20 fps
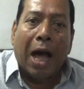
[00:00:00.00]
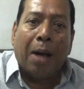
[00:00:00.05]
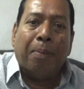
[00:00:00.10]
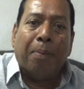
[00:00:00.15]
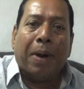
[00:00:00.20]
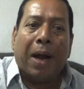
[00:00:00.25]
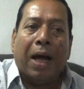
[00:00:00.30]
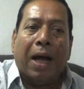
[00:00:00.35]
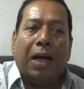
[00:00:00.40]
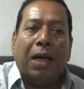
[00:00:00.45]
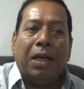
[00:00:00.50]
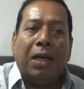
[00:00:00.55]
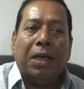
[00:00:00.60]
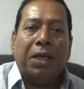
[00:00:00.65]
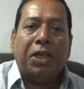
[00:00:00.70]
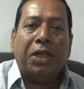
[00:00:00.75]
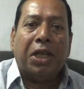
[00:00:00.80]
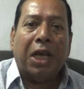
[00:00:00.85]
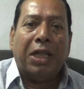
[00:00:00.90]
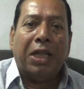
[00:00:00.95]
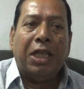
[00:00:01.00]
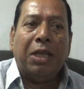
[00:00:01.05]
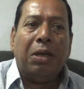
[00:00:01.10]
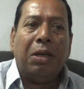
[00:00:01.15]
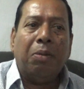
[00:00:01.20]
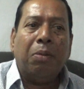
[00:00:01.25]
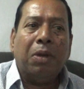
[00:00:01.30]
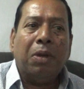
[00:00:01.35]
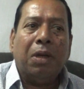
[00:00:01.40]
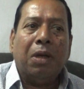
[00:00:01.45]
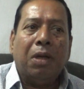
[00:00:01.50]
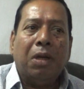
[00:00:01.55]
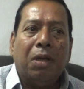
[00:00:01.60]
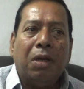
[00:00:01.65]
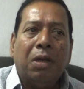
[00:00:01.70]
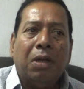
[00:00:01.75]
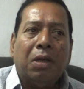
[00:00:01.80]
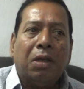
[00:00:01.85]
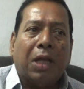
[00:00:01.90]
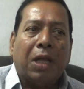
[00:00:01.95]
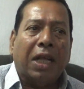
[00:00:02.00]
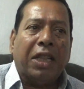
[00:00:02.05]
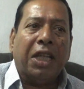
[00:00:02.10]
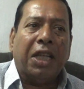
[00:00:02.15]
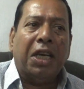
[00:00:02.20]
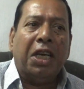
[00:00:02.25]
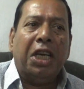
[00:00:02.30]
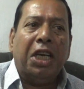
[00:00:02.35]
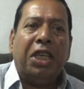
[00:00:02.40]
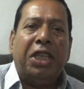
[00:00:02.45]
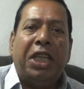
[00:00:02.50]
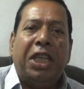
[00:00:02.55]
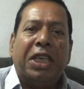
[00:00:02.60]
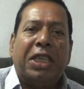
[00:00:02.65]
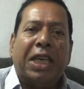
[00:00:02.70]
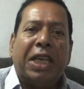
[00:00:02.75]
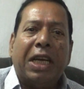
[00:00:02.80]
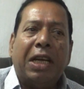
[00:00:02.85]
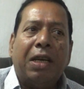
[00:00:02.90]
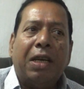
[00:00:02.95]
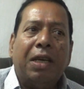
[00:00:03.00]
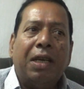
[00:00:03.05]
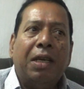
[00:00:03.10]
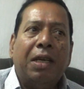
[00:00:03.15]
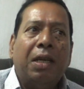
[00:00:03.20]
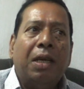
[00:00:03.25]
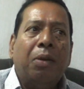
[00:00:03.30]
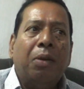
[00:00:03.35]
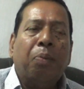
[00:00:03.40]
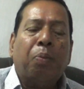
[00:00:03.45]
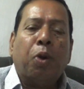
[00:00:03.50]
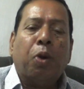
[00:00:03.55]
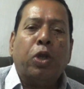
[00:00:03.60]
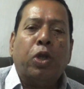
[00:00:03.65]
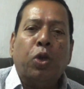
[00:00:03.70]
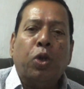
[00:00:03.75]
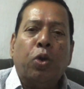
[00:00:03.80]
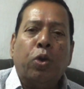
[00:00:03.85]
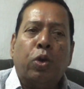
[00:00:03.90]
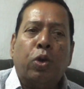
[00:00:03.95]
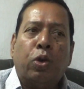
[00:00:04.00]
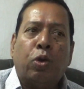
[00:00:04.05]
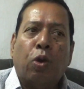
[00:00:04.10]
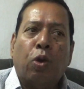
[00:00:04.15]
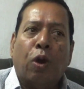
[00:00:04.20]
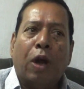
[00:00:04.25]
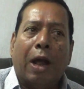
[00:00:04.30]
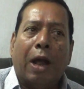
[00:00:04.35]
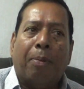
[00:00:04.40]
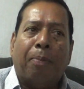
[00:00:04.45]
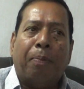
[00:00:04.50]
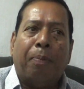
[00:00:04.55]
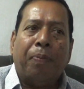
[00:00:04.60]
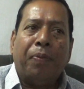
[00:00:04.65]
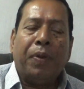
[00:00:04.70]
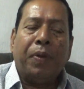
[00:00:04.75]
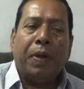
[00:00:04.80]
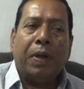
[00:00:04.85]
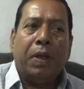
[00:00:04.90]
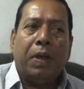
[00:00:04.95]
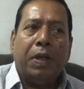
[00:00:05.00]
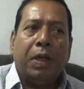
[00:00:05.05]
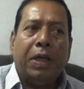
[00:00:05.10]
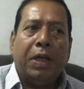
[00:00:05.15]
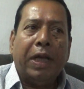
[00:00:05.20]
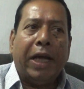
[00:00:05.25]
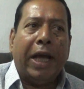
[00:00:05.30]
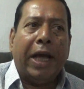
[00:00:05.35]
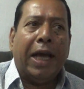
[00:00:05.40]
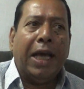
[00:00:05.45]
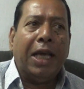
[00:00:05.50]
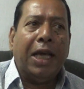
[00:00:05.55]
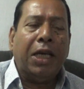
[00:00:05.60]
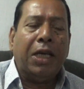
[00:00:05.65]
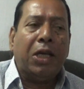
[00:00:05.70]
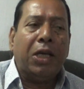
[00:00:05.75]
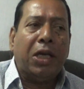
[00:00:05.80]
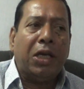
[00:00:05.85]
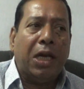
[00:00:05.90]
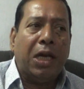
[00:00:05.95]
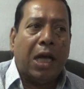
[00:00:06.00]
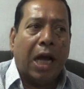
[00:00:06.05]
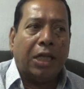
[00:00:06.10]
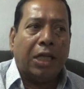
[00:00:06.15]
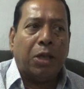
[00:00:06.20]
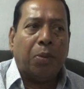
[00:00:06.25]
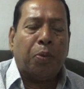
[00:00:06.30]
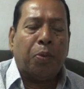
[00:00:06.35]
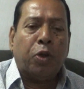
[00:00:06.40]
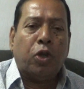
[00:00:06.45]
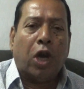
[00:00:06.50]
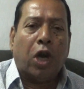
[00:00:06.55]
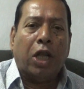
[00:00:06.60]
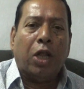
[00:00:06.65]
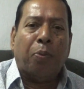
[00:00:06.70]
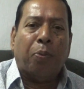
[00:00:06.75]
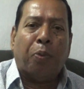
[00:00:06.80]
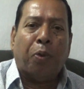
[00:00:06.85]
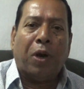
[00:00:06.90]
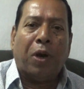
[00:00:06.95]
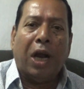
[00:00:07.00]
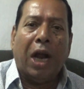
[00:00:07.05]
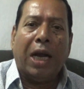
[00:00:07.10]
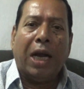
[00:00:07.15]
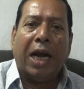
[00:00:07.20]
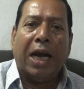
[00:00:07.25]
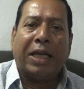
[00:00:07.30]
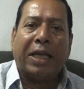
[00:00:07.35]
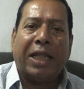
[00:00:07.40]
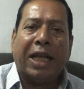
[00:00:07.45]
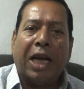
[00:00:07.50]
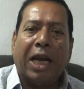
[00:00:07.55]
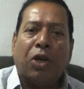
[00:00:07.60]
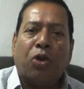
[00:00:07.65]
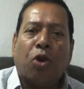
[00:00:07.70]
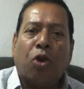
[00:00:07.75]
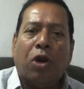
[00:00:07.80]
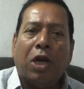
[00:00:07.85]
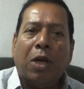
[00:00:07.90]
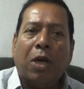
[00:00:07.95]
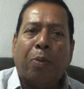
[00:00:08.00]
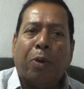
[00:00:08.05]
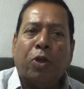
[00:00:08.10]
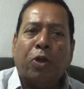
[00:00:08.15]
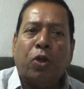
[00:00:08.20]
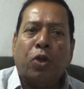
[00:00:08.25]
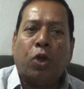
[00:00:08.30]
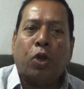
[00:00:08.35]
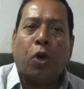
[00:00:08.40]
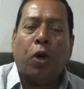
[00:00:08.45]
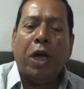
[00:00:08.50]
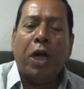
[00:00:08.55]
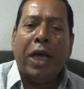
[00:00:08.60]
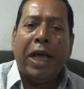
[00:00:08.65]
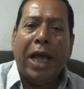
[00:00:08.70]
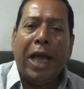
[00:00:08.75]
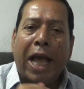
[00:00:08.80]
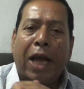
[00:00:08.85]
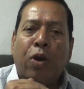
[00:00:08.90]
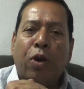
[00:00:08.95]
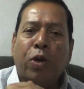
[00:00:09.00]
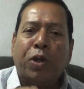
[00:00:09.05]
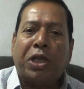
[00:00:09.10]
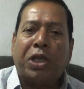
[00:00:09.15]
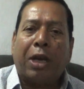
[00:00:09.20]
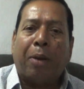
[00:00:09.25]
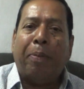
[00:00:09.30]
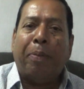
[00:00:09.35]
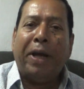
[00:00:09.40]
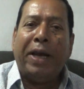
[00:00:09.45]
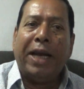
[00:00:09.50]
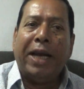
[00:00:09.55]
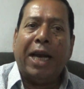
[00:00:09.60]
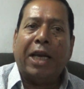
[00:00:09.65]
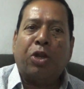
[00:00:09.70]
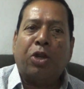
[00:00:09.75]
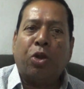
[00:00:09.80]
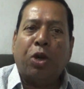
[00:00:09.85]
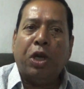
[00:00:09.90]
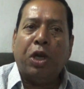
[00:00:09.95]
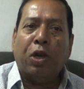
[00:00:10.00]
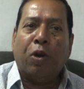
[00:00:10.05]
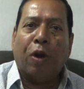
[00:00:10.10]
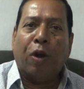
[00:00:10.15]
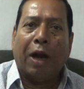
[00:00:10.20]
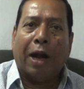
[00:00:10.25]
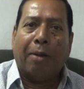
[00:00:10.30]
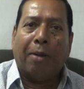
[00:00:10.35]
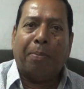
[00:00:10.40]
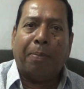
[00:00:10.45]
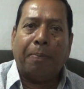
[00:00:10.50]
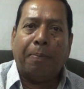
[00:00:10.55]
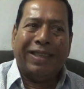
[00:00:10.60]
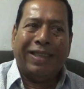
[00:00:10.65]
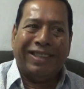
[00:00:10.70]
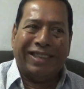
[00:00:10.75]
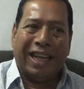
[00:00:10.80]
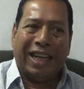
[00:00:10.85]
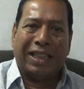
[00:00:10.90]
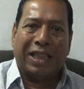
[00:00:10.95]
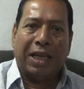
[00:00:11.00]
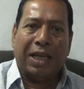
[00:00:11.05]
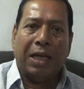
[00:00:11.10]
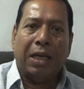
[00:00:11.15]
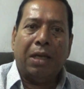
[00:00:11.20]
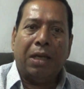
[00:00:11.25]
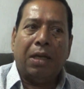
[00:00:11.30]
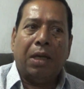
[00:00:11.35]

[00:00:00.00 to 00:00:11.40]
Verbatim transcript: আমরা সেদিন তাদের নির্দেশে প্রতিরোধ করলাম এই গাজীপুর জয়দেবপুর রেলগেট থেকে টঙ্গি পর্যন্ত একুশটা ব্যারিগেড তৈরি করলাম যাতে